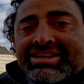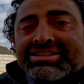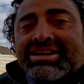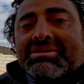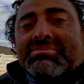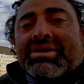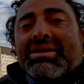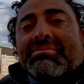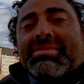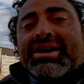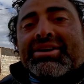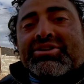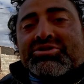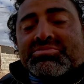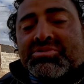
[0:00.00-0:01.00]
que sean
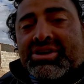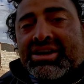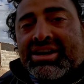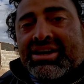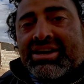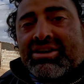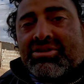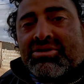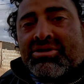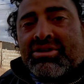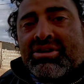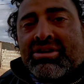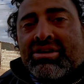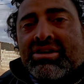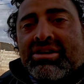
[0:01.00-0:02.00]
bienvenidos por acá en Hilo,
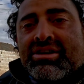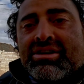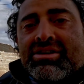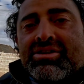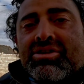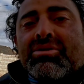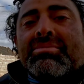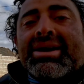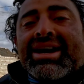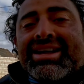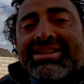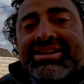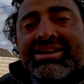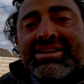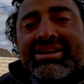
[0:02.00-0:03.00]
los van a
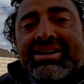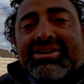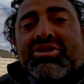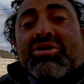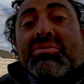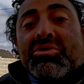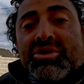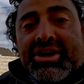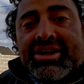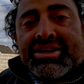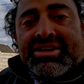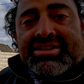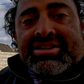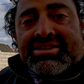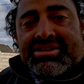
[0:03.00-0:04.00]
atender como
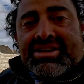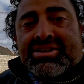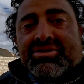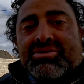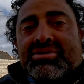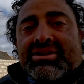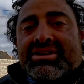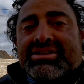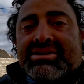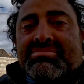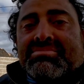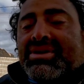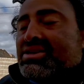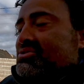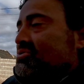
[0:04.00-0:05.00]
reyes, en serio. Es
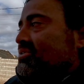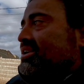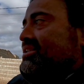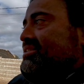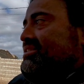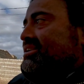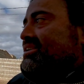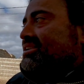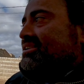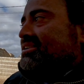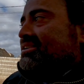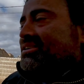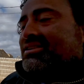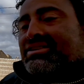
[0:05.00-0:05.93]
impresionante